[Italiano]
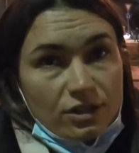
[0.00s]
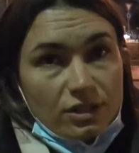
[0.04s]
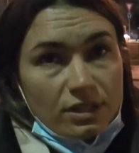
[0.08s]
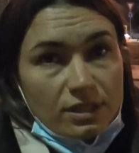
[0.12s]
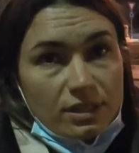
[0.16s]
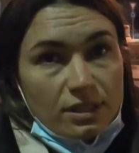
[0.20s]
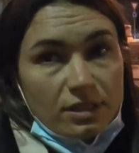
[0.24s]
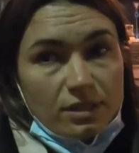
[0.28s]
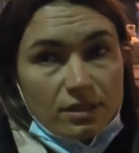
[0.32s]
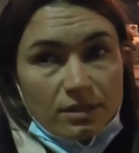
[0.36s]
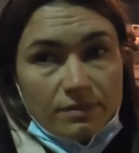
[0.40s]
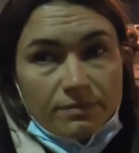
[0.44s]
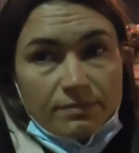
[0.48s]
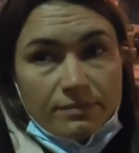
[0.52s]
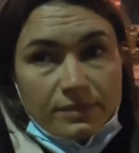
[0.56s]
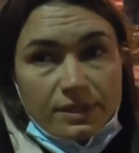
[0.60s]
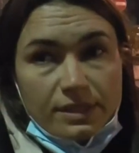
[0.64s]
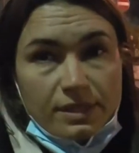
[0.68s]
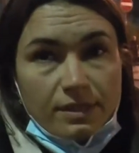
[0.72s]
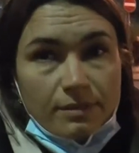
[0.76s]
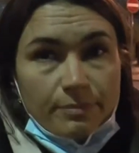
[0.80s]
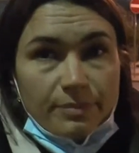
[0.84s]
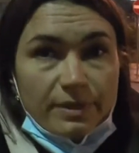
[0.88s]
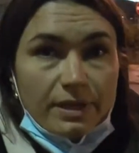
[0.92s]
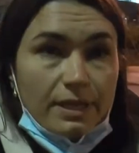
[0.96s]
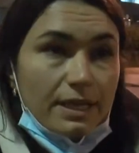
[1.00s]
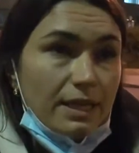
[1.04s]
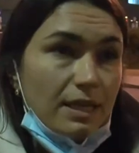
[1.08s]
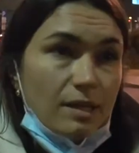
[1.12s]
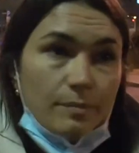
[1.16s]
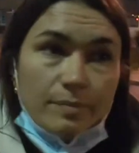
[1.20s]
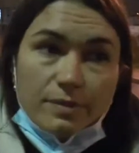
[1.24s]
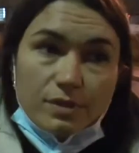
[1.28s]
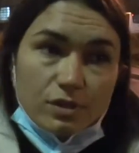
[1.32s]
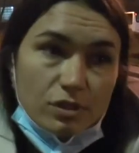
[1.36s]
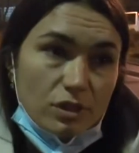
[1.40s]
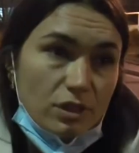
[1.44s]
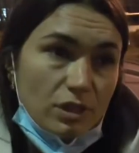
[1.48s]
sì, sì perché le
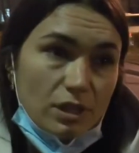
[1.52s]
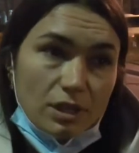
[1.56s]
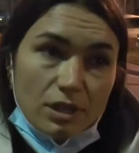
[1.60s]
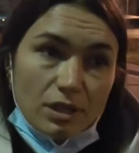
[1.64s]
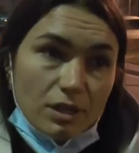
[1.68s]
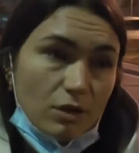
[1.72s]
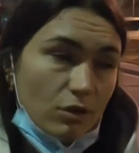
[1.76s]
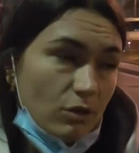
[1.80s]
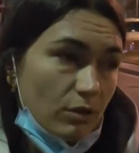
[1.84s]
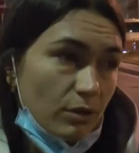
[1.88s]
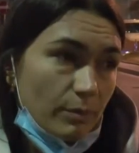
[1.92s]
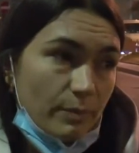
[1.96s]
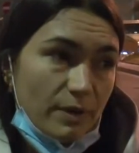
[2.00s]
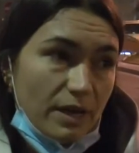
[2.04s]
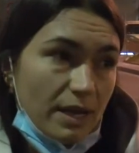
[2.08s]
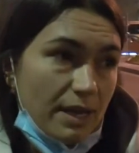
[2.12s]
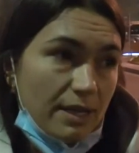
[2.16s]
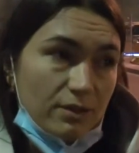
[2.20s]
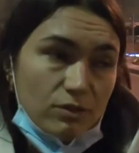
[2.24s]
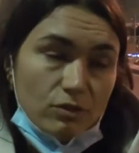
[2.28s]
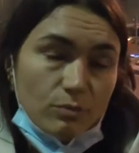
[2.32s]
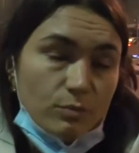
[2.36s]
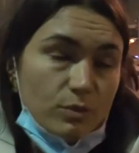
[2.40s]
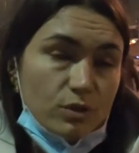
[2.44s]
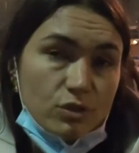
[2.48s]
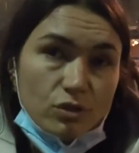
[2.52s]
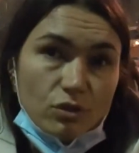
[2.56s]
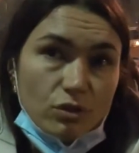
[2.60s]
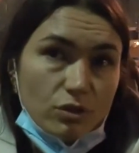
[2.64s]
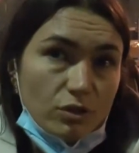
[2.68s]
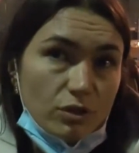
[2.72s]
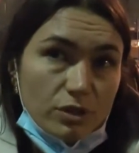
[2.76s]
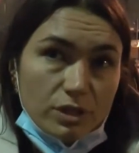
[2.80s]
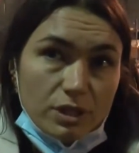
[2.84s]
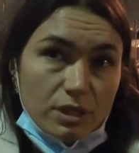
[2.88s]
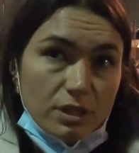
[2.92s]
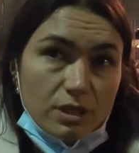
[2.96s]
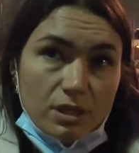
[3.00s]
persone ormai hanno bisogno
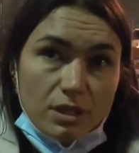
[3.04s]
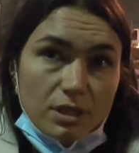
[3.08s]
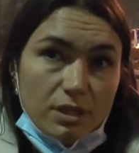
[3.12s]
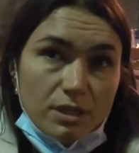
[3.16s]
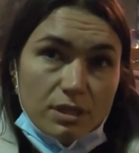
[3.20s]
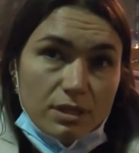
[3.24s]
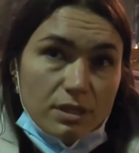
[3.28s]
di, di,